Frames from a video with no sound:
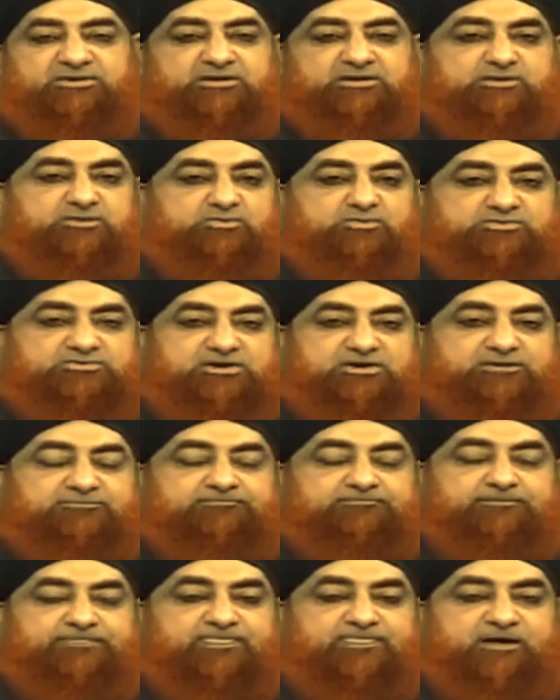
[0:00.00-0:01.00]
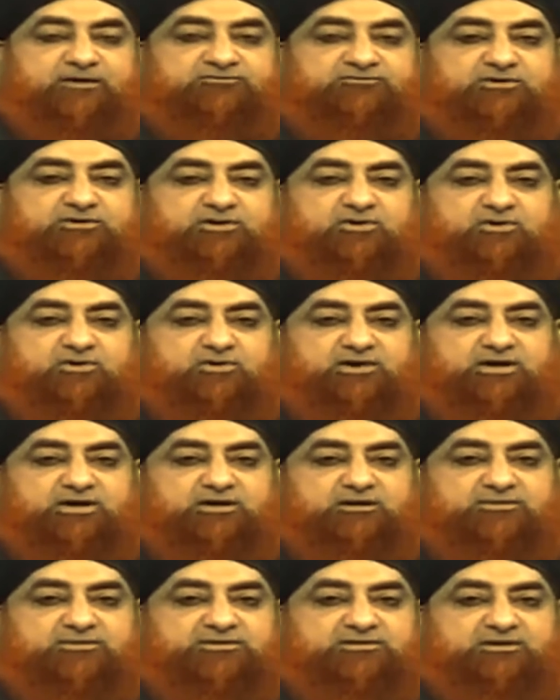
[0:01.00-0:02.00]
नहीं होता अफजल और अवला
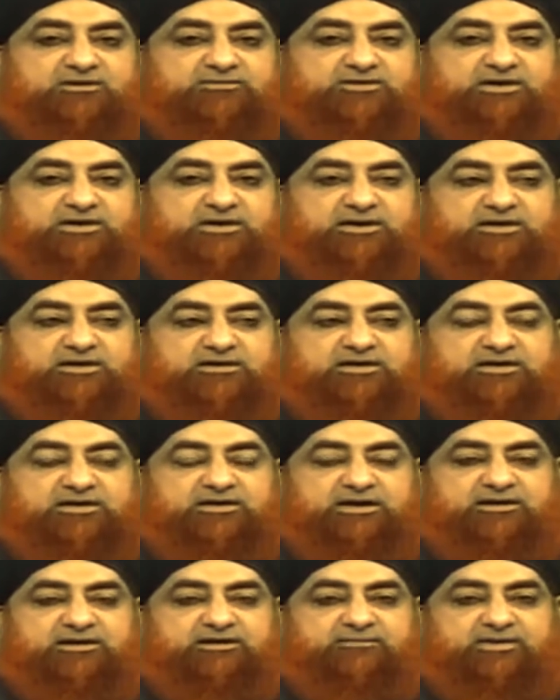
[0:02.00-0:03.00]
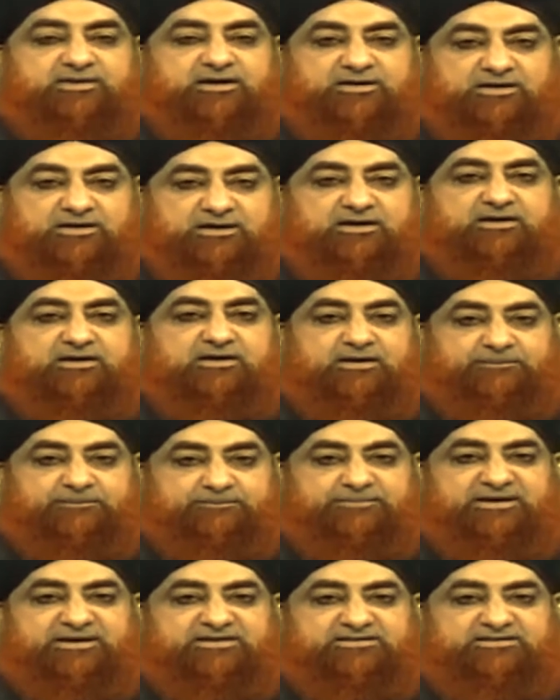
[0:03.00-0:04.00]
का मतलब यह है कि कहना मानना
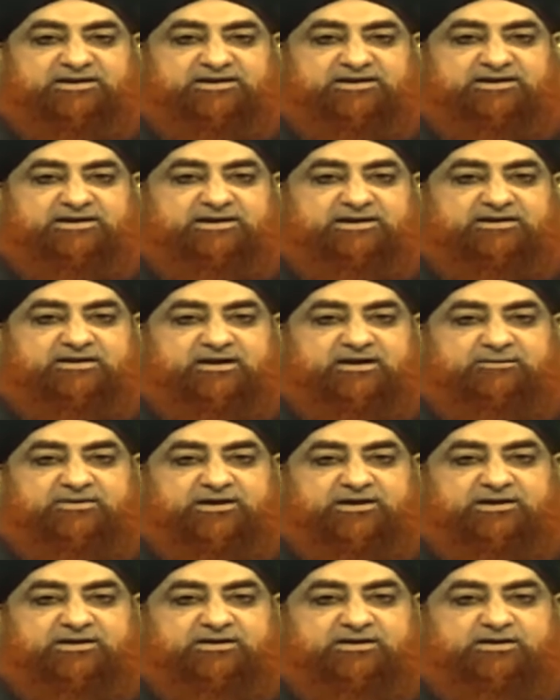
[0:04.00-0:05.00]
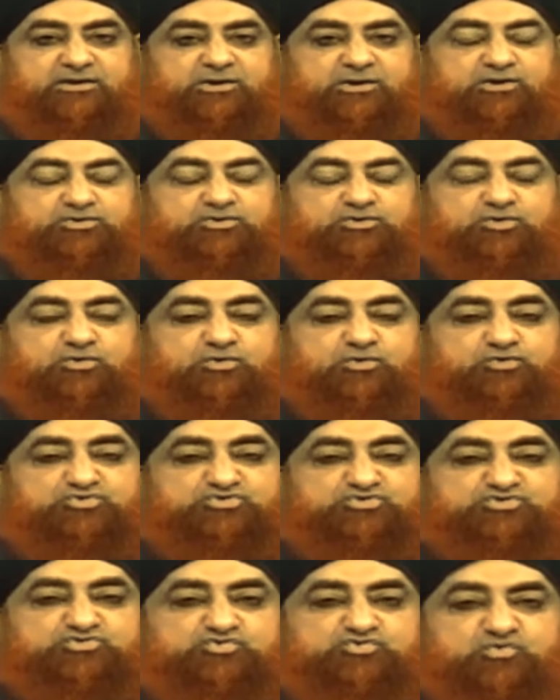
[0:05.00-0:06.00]
बेहतर है ना माने तो
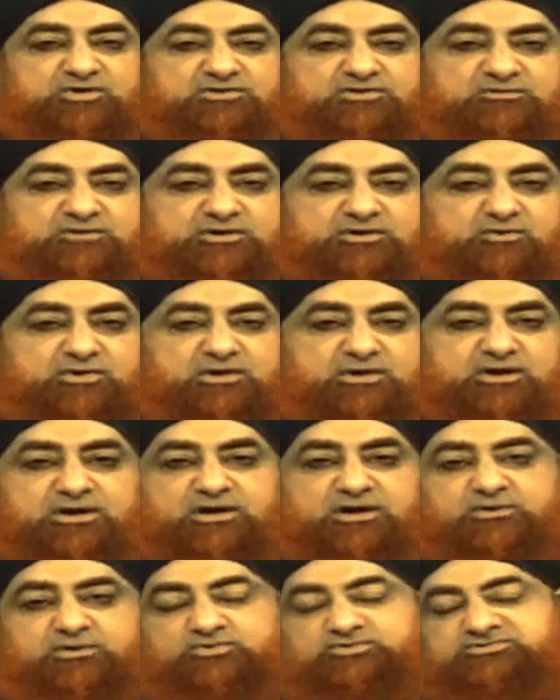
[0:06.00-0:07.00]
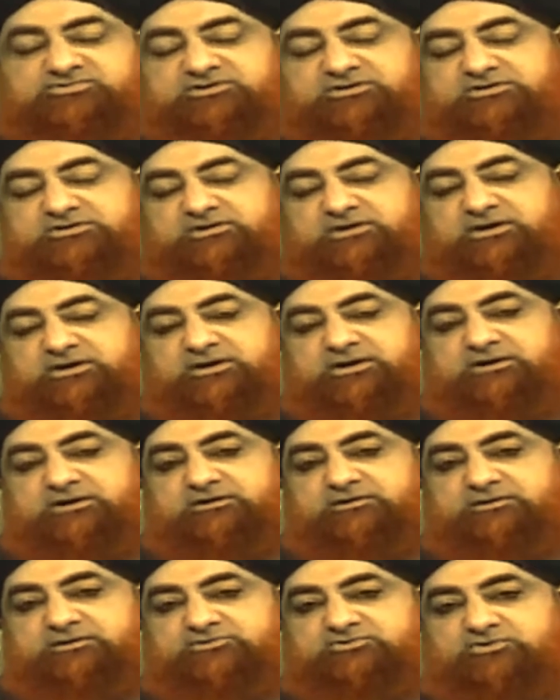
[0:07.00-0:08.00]
उस सूरत में गुनागार हो सकती है कि
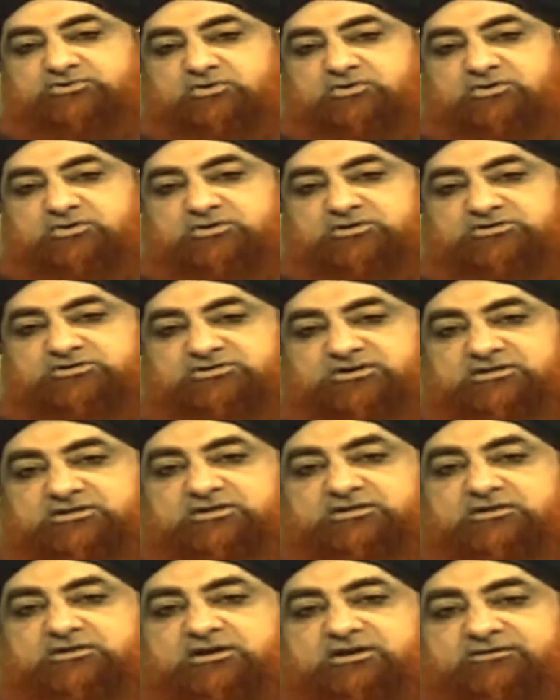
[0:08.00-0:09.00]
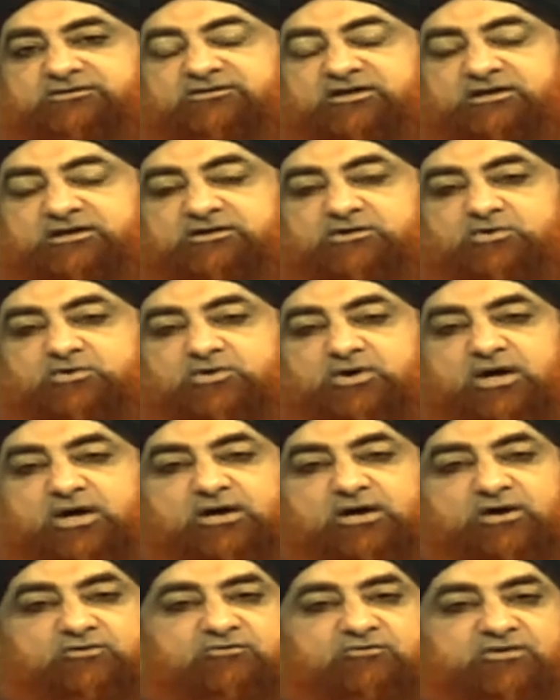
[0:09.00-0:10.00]
जब शोहर की शदीद दिल आज़ारी हो
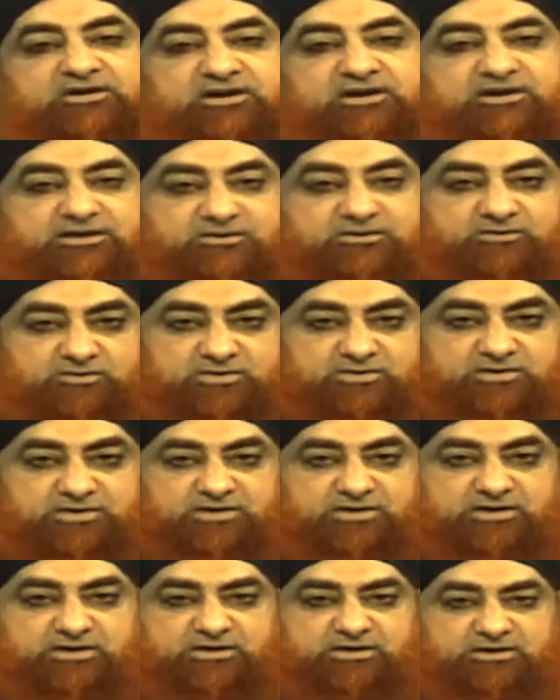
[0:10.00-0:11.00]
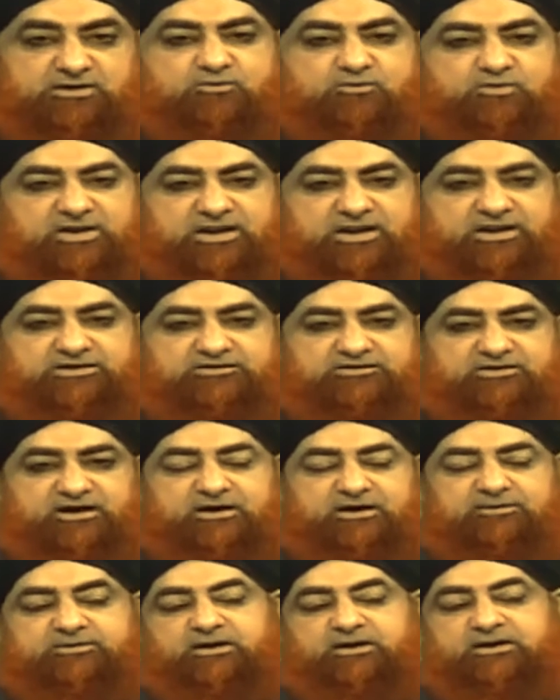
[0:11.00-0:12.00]
वरना नहीं होगी यूँ कह लीजिए
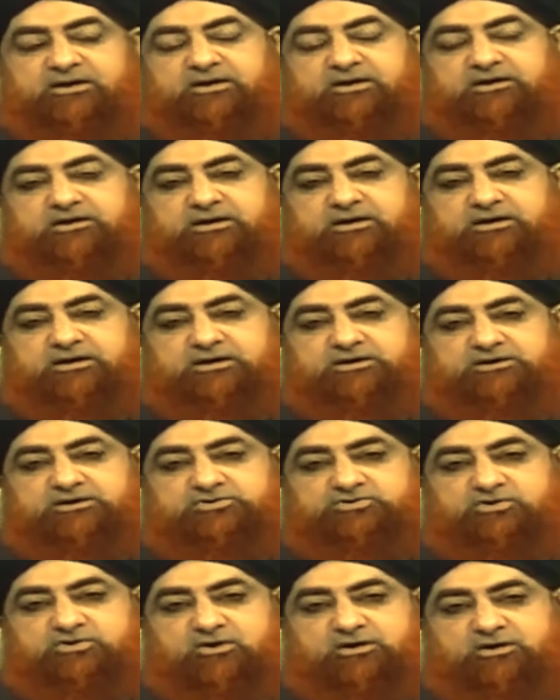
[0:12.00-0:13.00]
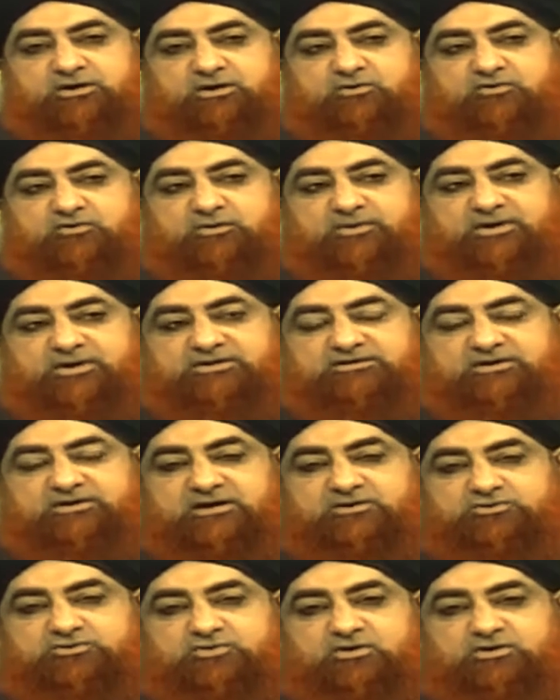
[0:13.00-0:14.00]
आप कि शोहर अगर कोई बात
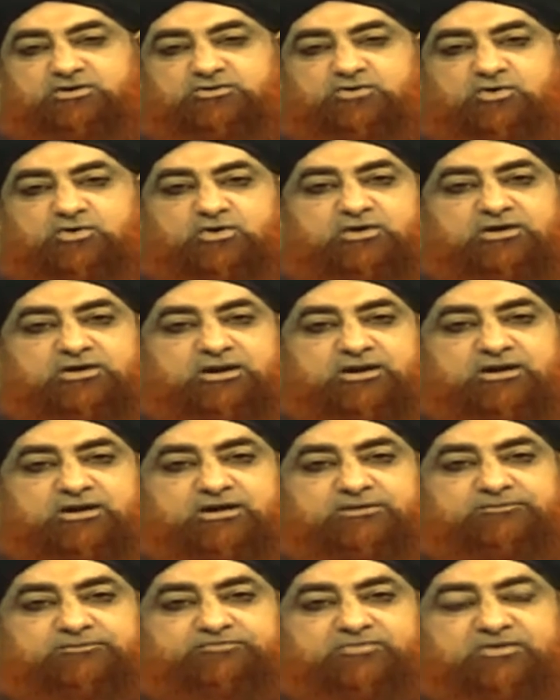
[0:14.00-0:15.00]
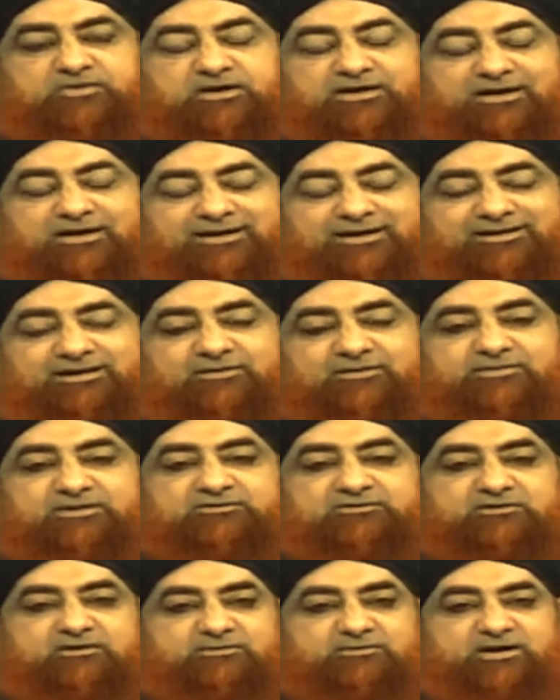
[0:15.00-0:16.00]
कहे तो औरत गौर कर ले कि अगर मैं
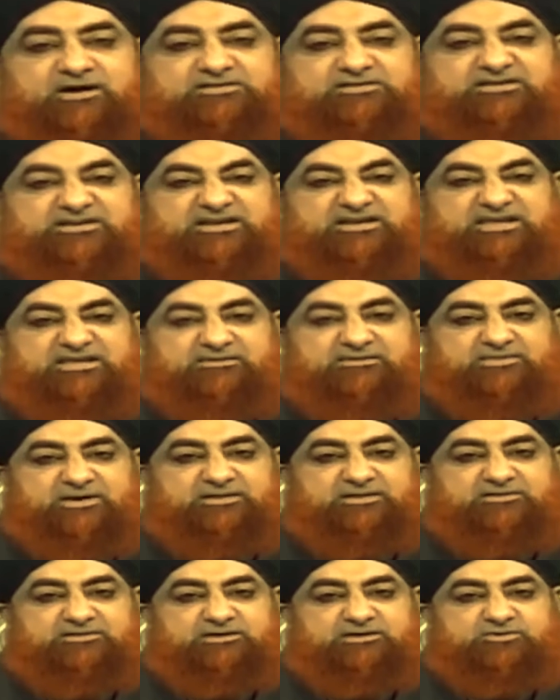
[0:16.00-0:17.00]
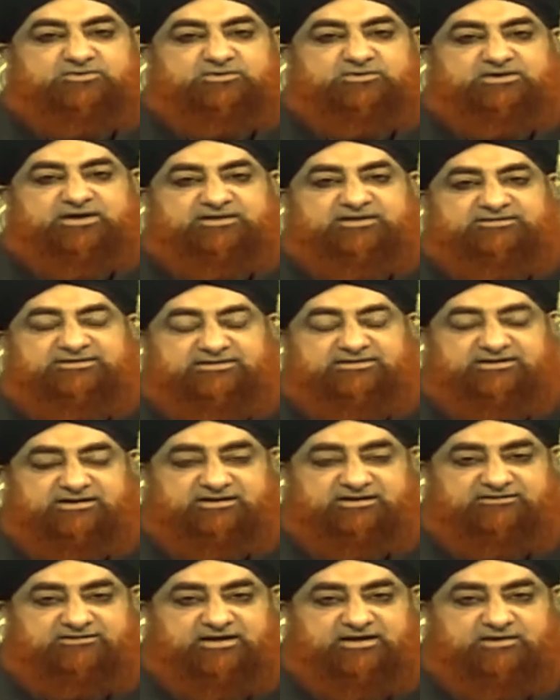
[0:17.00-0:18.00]
इसकी बात नहीं मानती तो क्या इसकी दिल
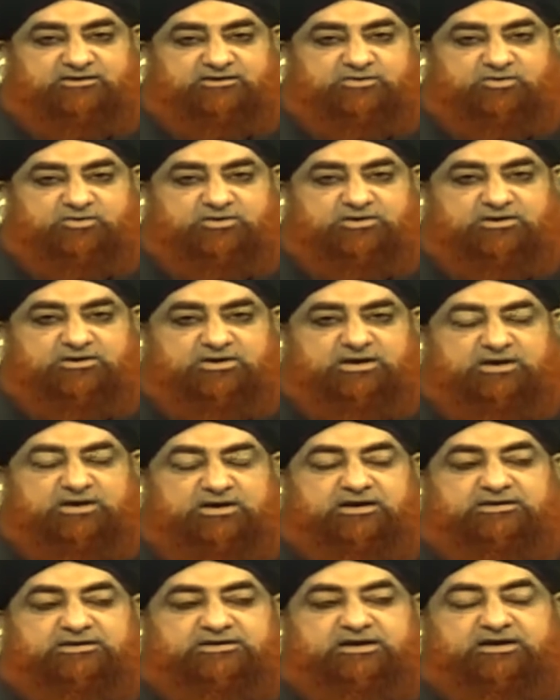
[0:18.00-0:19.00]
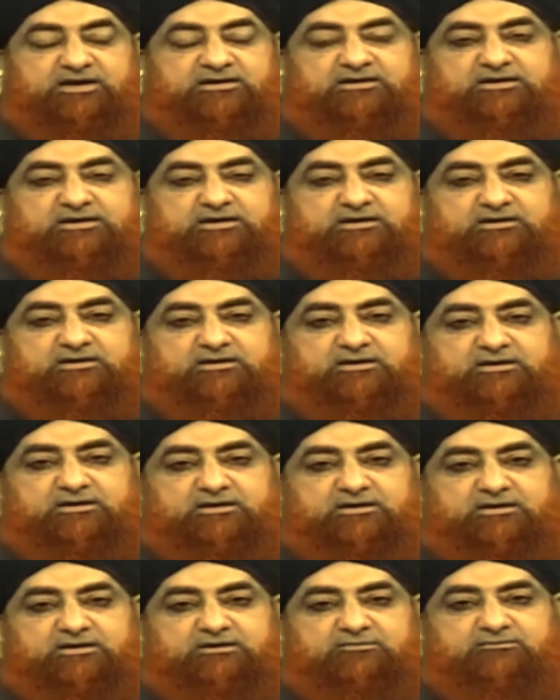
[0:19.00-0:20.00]
आज़ारी होगी क्या ये
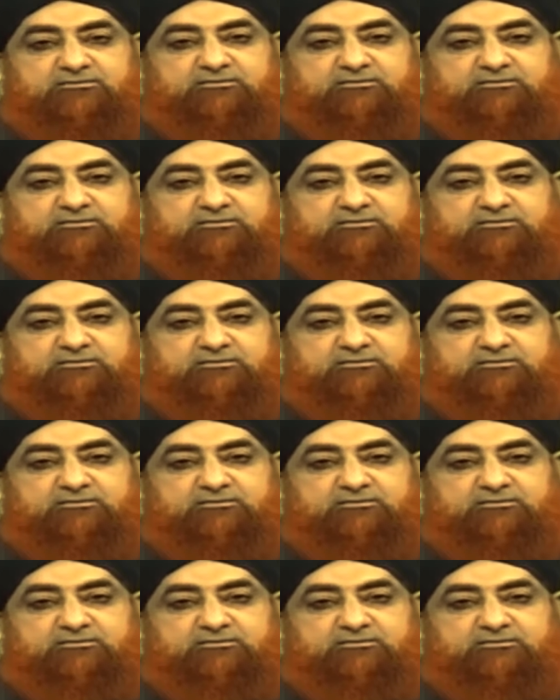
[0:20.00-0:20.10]
आ,